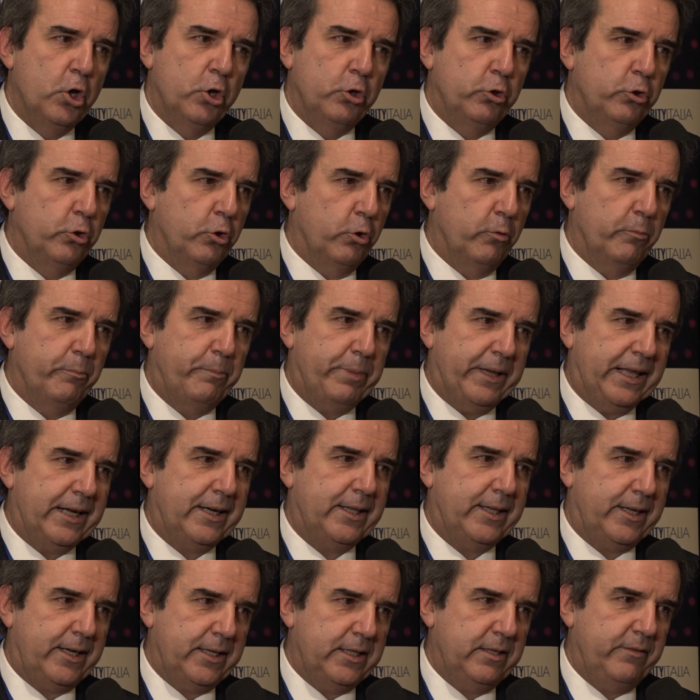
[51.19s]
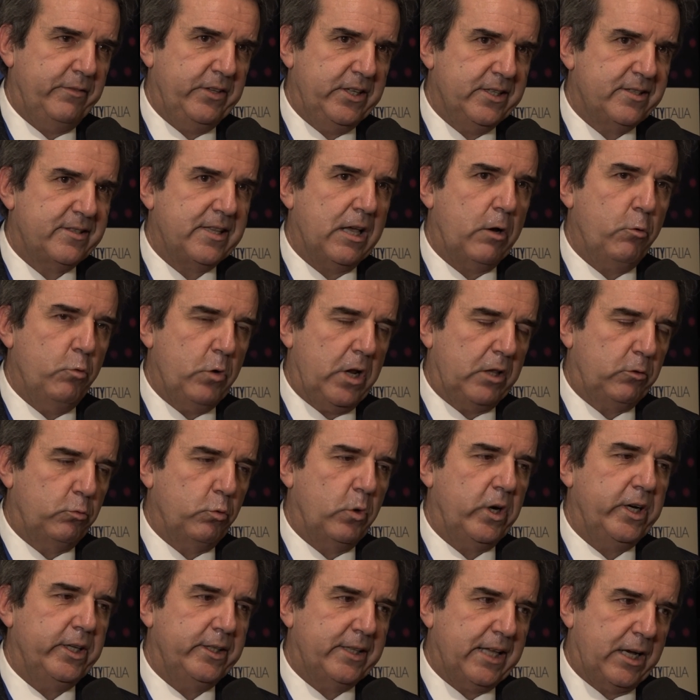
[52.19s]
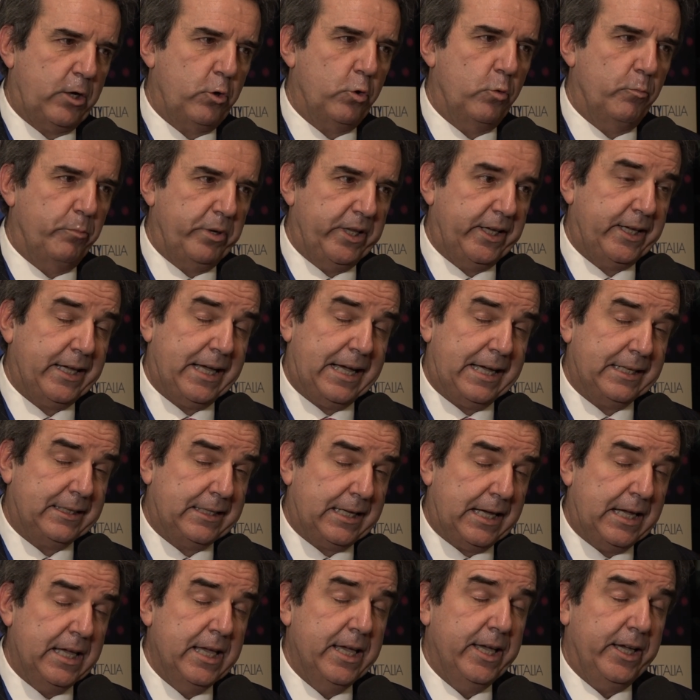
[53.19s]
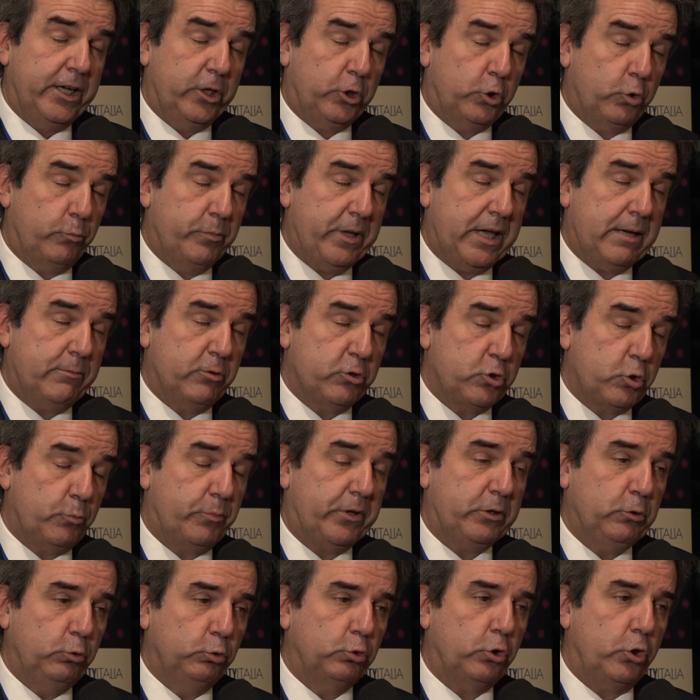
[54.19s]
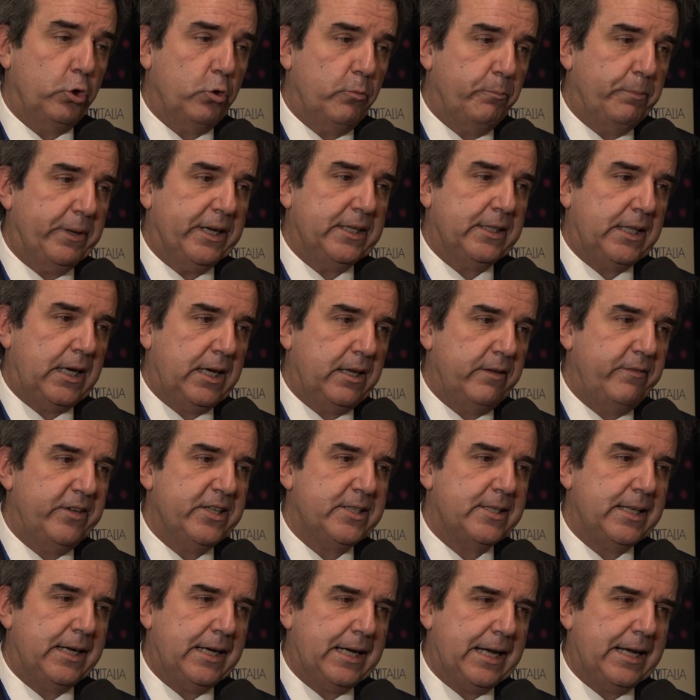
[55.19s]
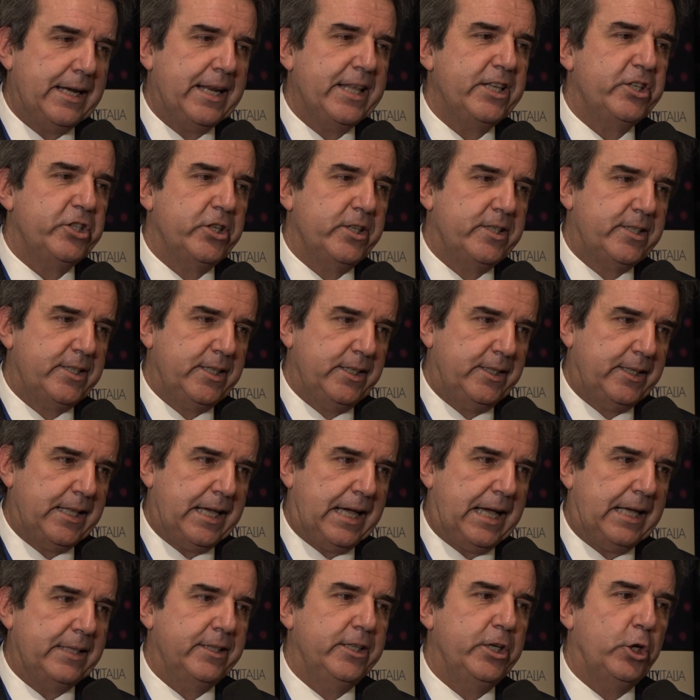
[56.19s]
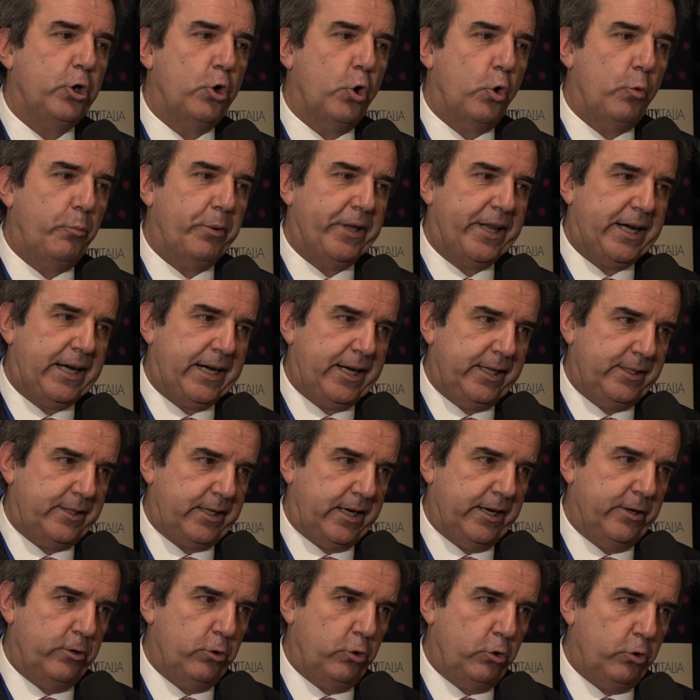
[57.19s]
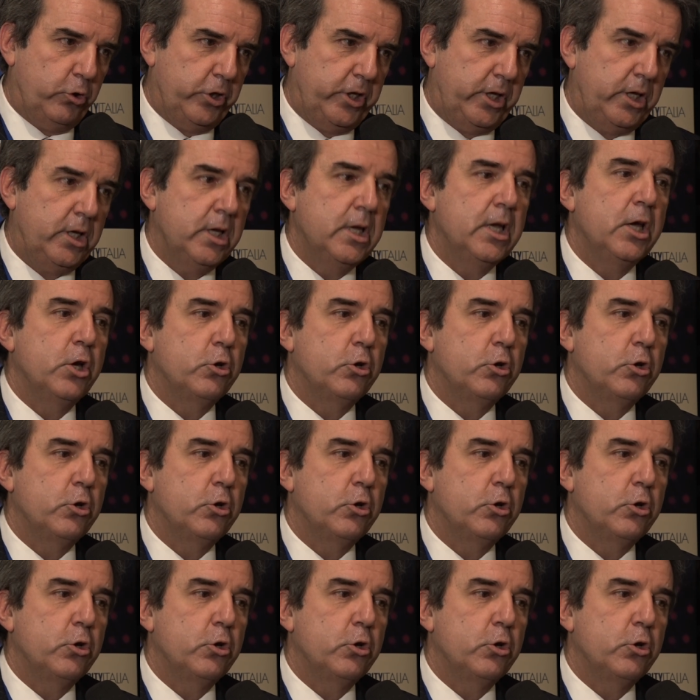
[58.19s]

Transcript: non perdere di vista un'attualità complicata e dobbiamo soprattutto non perdere di vista la necessità di cooperare tra noi